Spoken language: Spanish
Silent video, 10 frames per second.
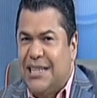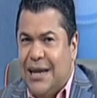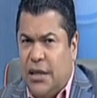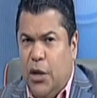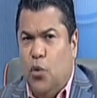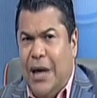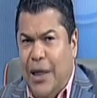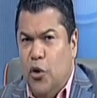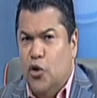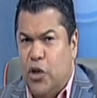
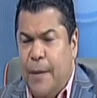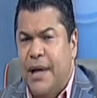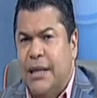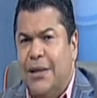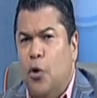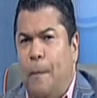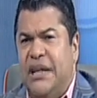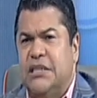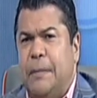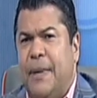articulados, en los tres mandatos
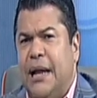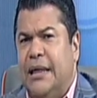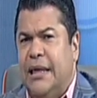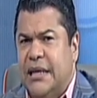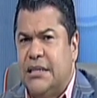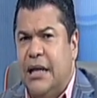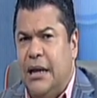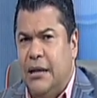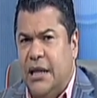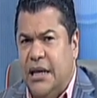principales de, esa,
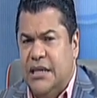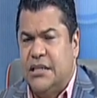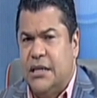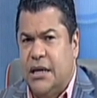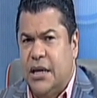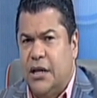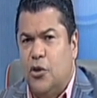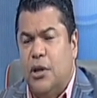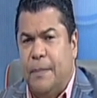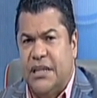de ese decreto
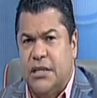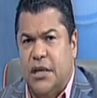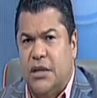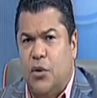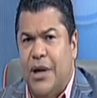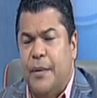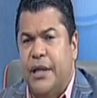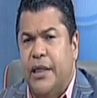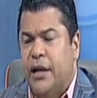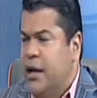del presidente Luis
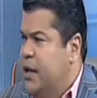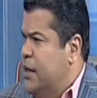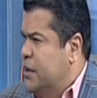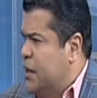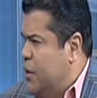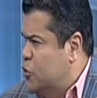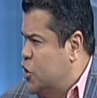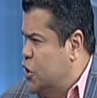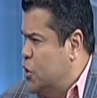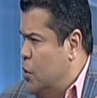Abinader,
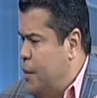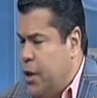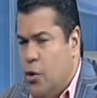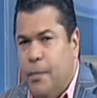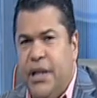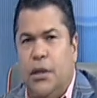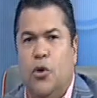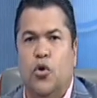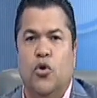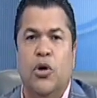
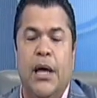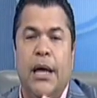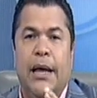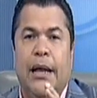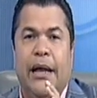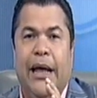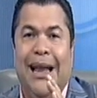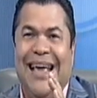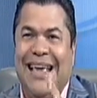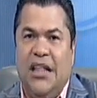389-21, eh,
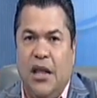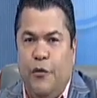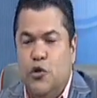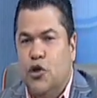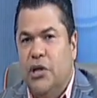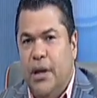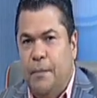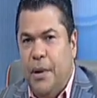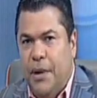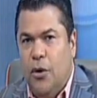le quita funciones en
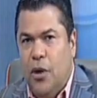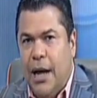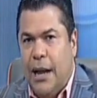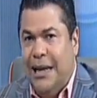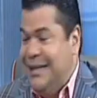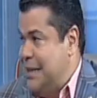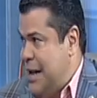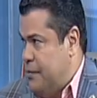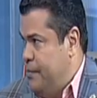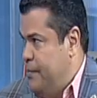primer lugar al Intran